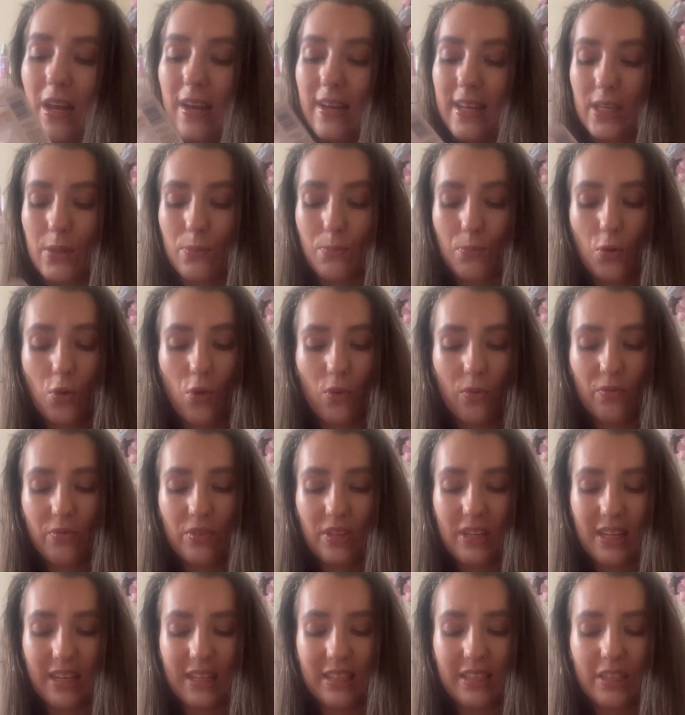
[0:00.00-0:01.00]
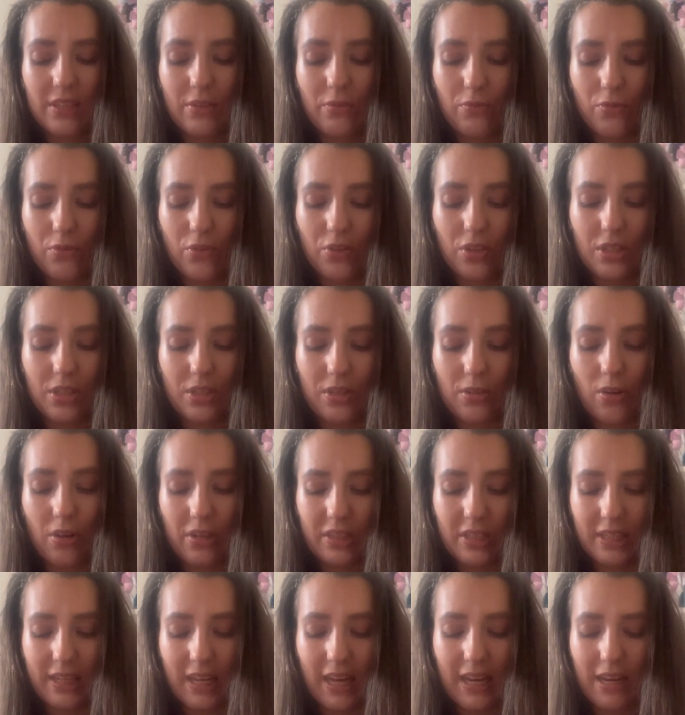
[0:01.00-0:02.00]
Ich gucken, wie der riechen wird. Leute,
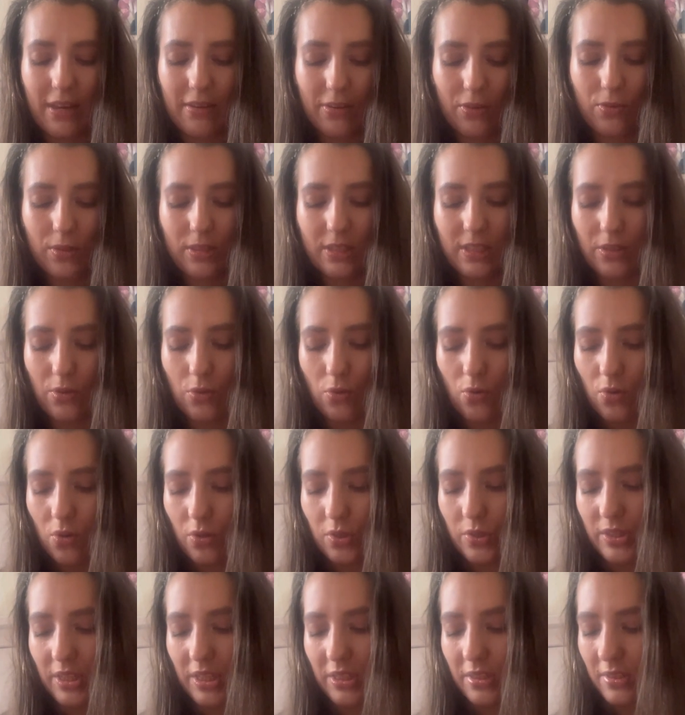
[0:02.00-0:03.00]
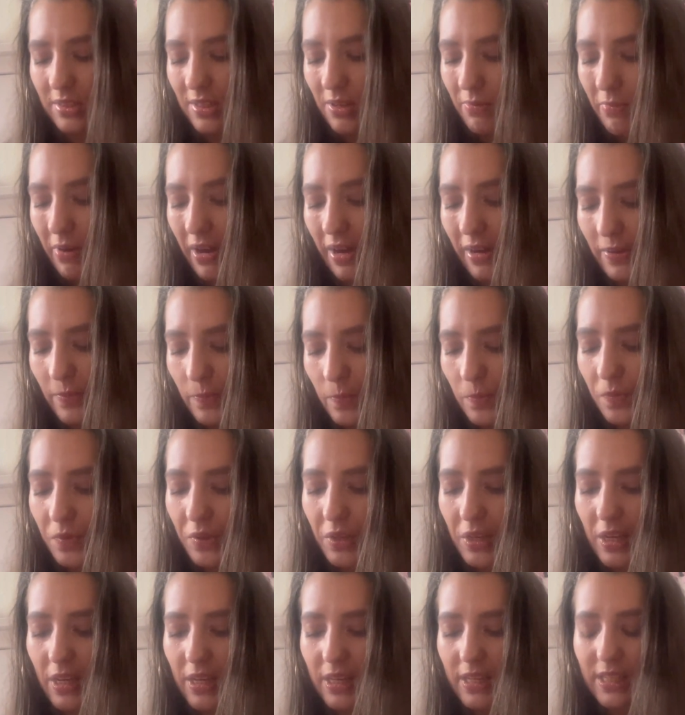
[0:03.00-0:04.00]
ich kann ja kurz den Geruchstest hier machen
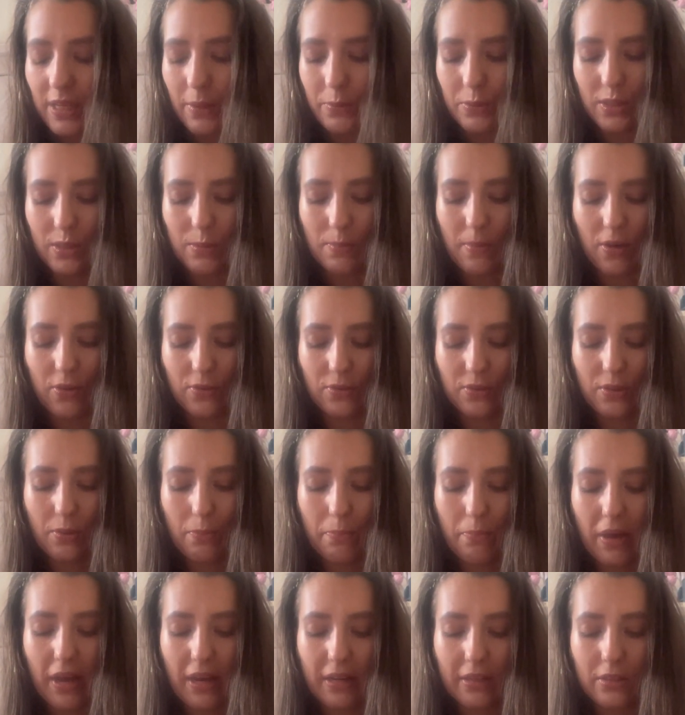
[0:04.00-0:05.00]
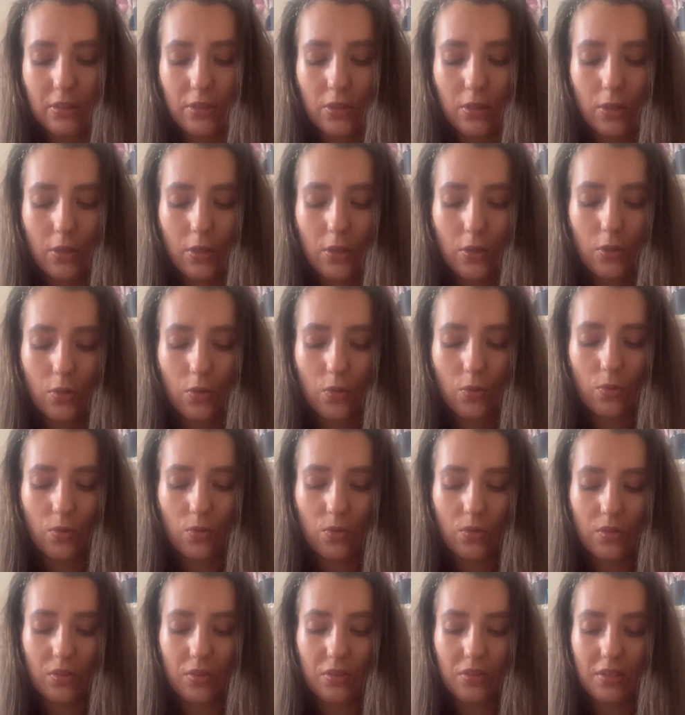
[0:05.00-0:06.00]
es jetzt mal ausgepackt.
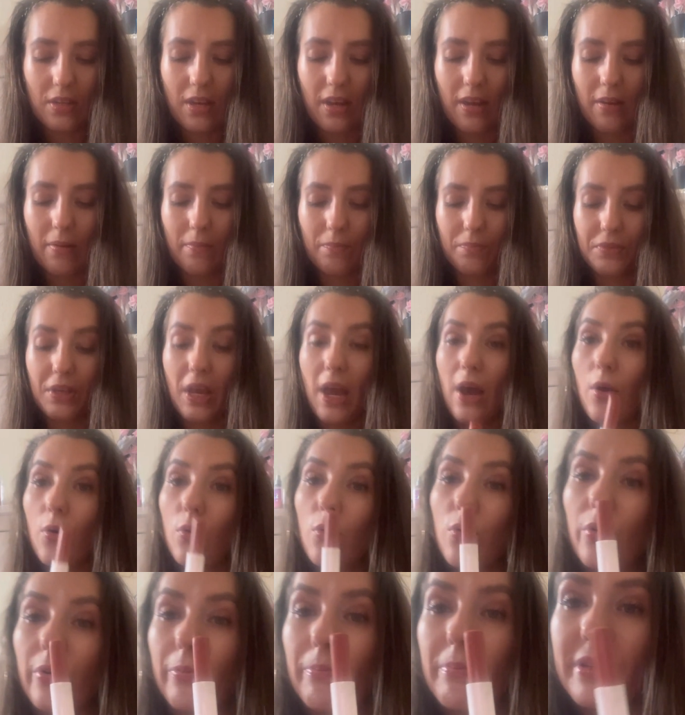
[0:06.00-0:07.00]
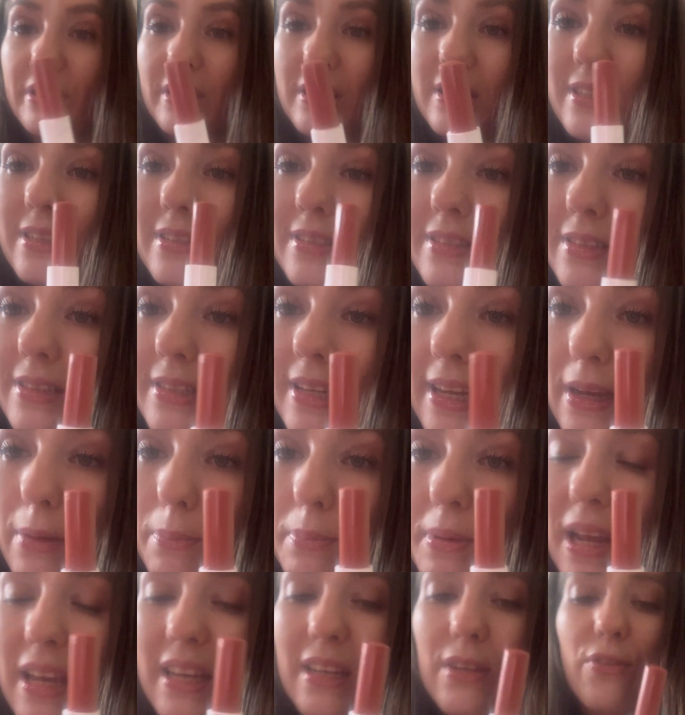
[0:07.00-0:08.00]
Und ähm, ja, oh, man sieht, der, der gibt
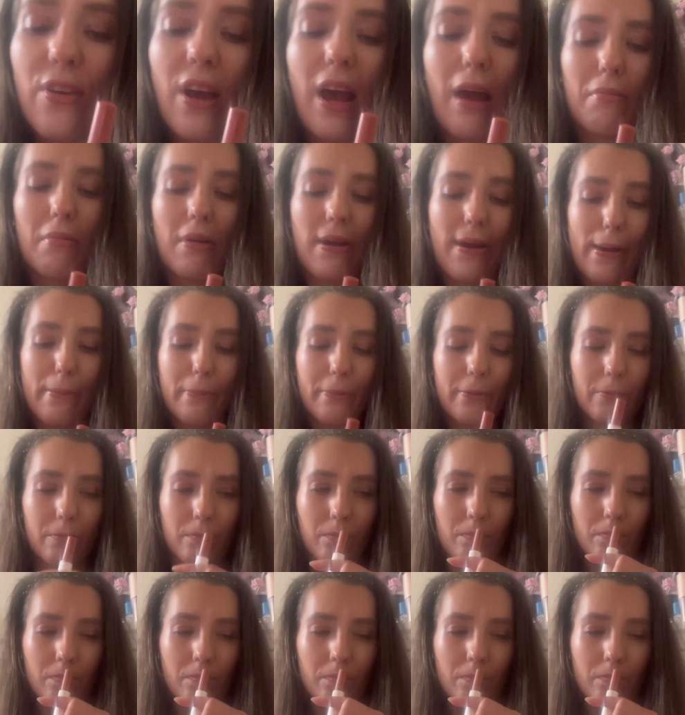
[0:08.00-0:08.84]
leicht Farbe ab.